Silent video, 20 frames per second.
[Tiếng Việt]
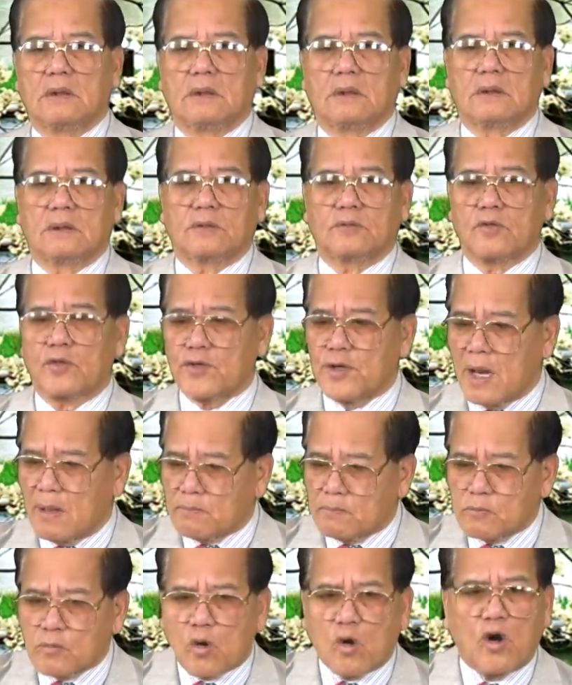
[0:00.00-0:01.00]
Nó
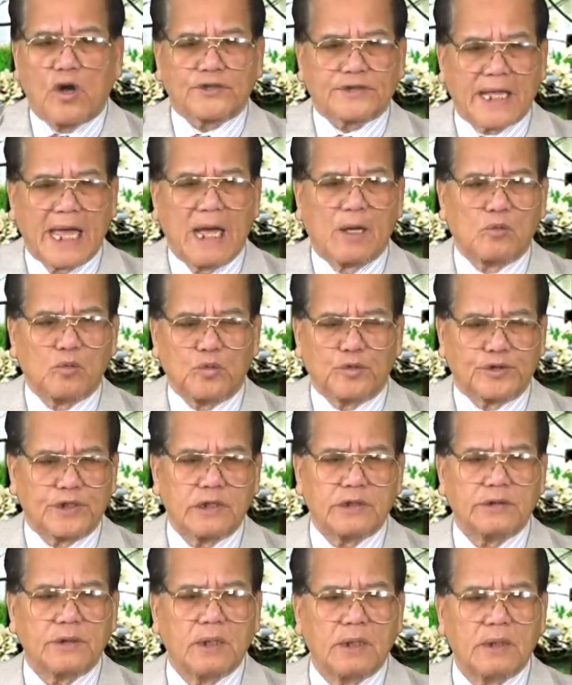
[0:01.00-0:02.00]
nắm kho tàng của thế
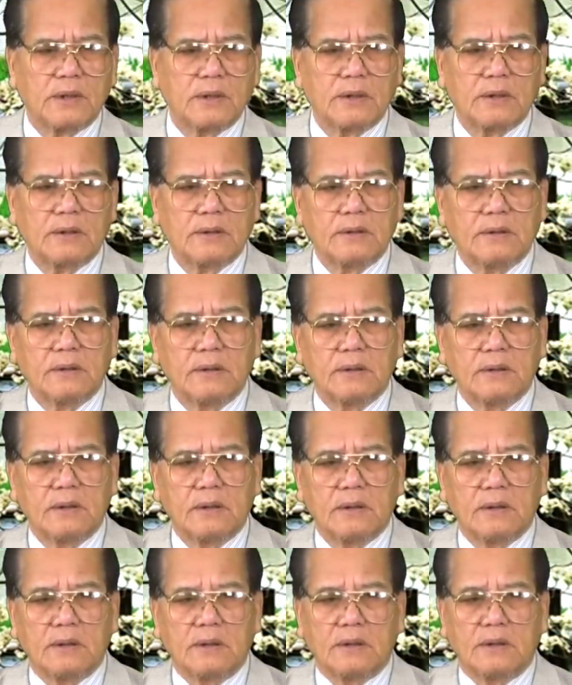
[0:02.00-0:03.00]
giới.
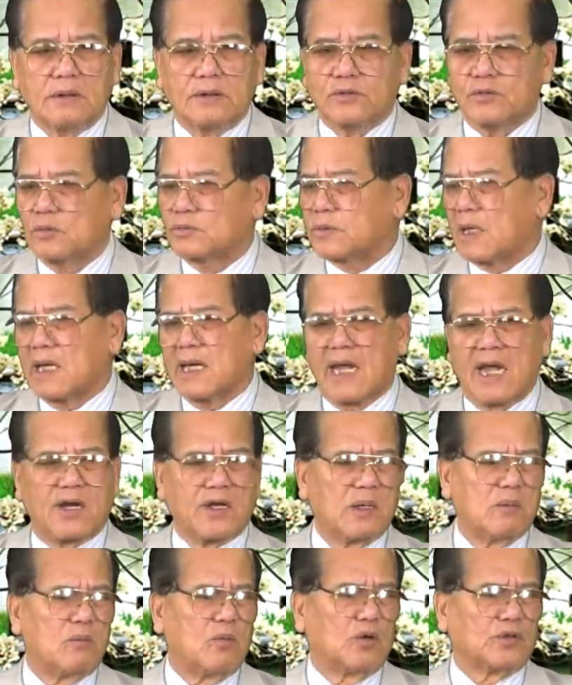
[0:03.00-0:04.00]
Chúng ta nghe nó
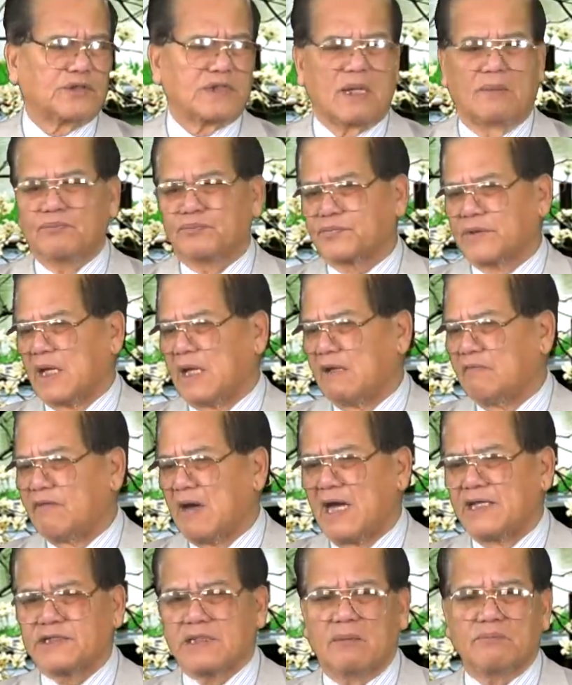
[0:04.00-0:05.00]
100 tỷ,
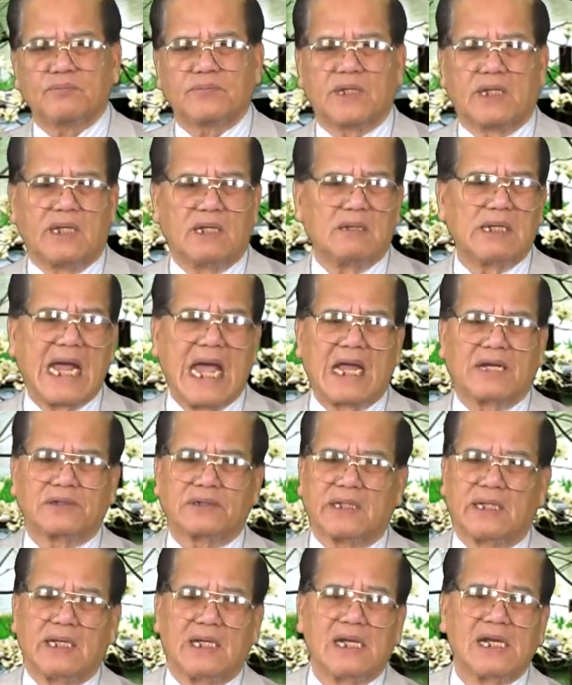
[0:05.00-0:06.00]
vài trăm tỷ, ngàn
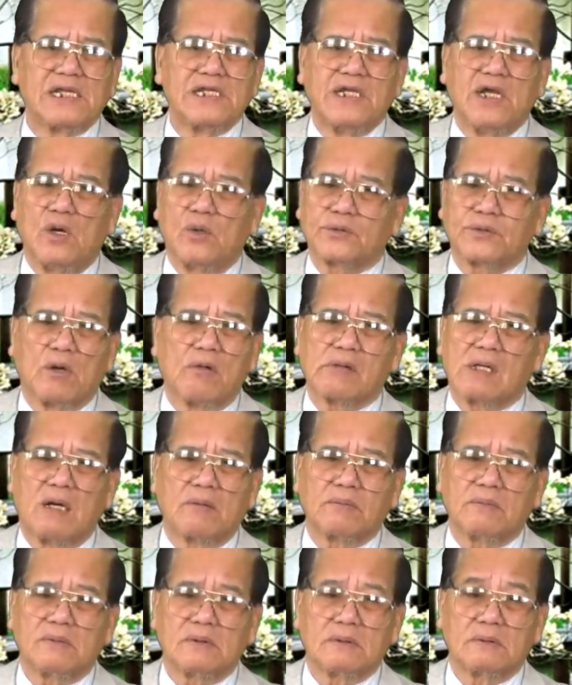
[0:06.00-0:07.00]
tỷ là nhiều tàu cộng.
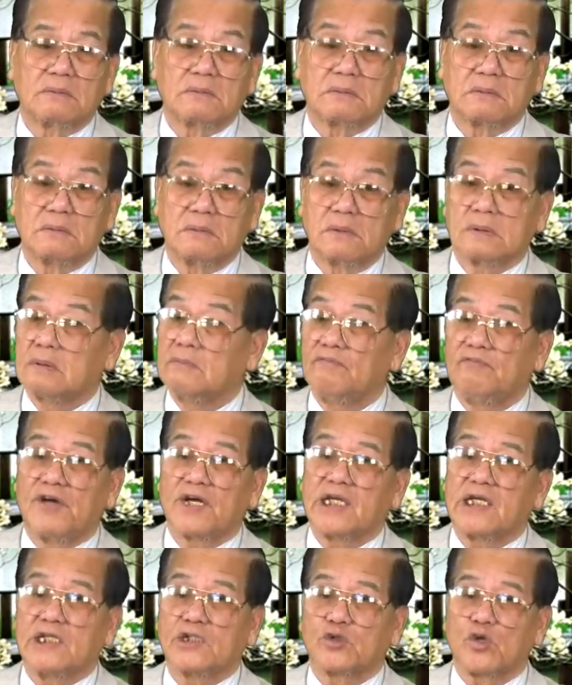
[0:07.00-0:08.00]
Vứt
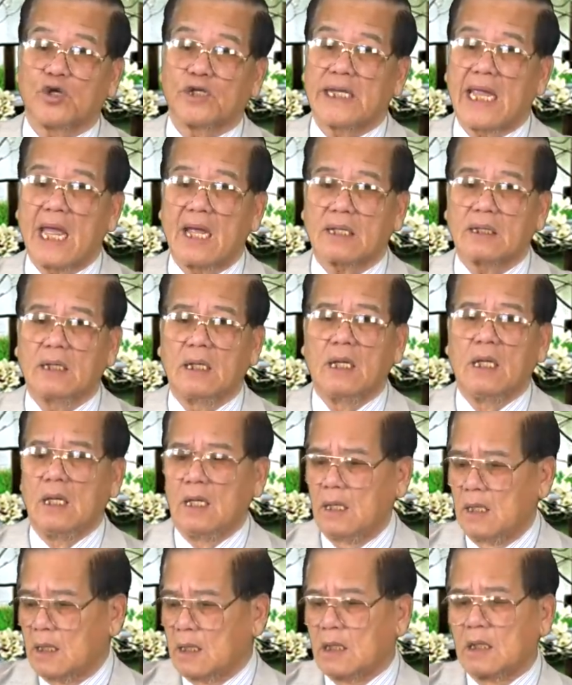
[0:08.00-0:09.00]
đi sọt rác.
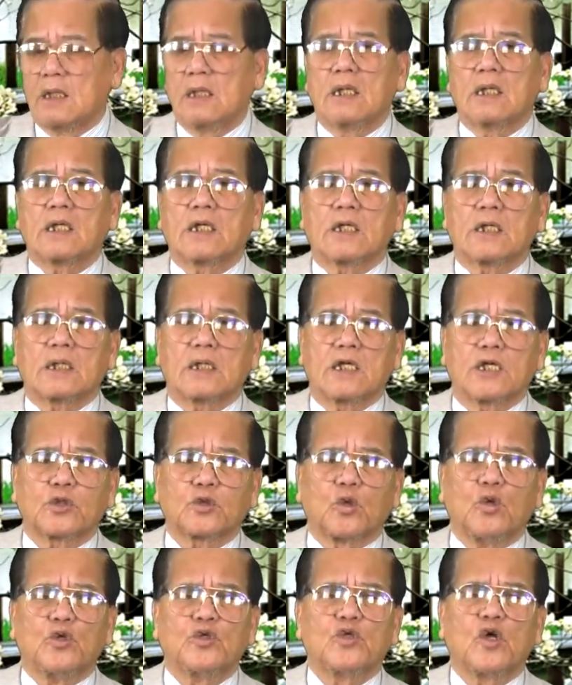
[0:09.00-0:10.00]
Cái
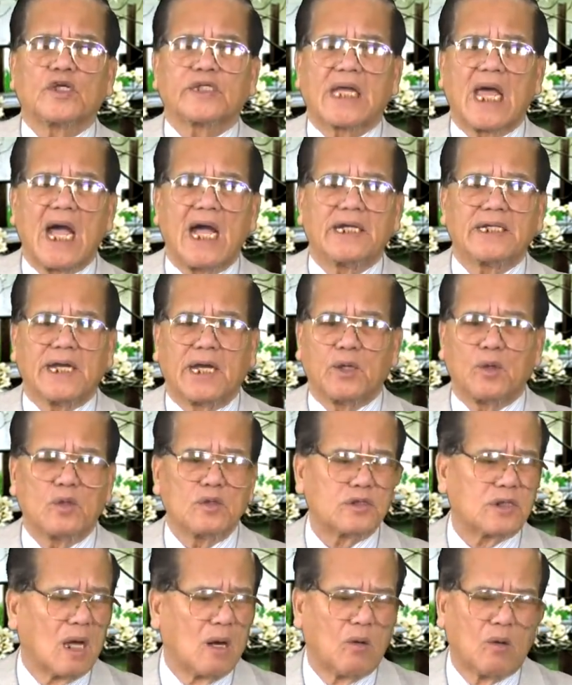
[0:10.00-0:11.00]
tụi Do Thái này nó
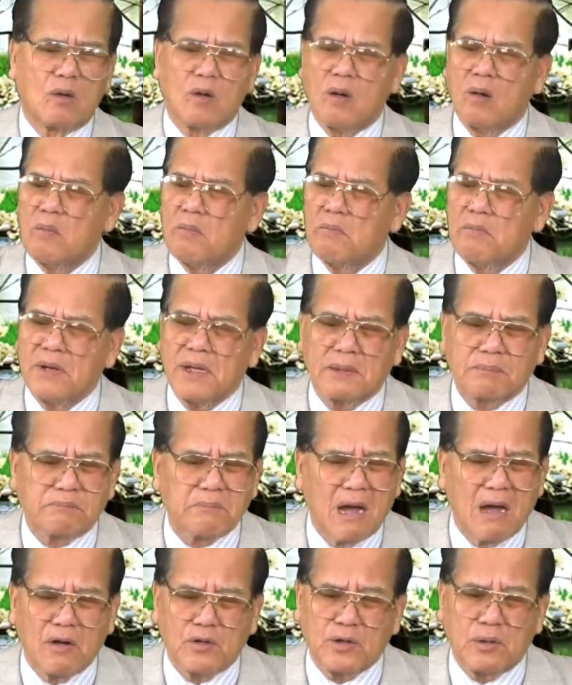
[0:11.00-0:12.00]
giàu không biết
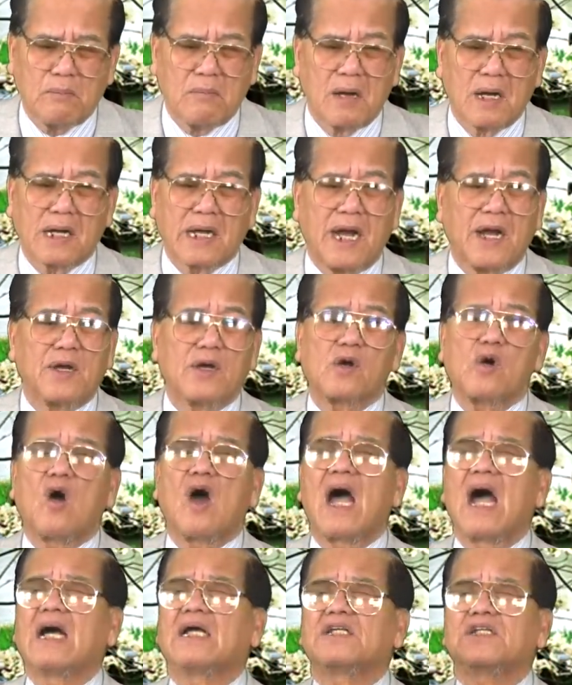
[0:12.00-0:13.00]
bao, nhưng mà kể nó có
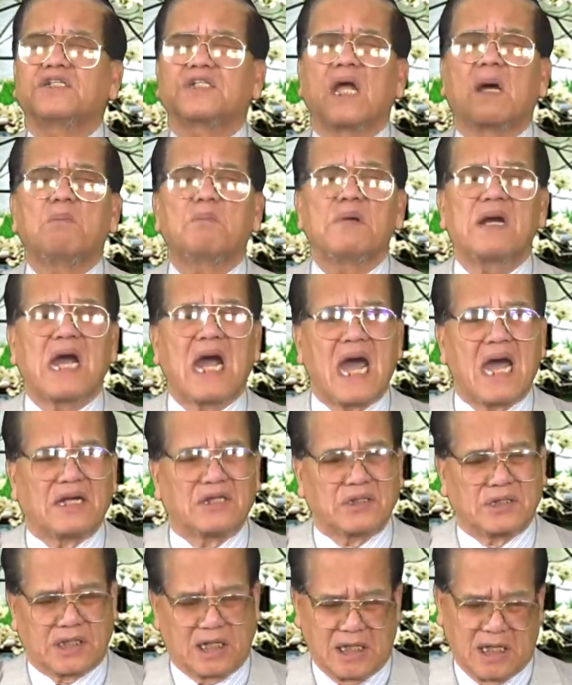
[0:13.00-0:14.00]
hàng trăm ngàn
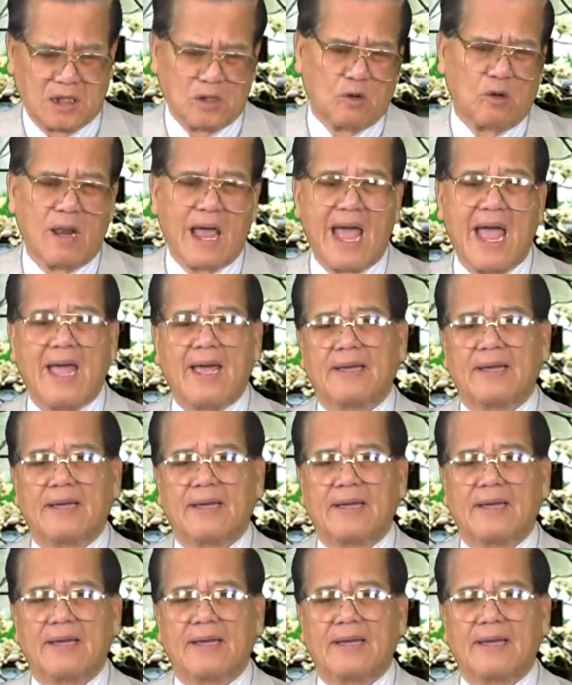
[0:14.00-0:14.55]
tỷ đô la.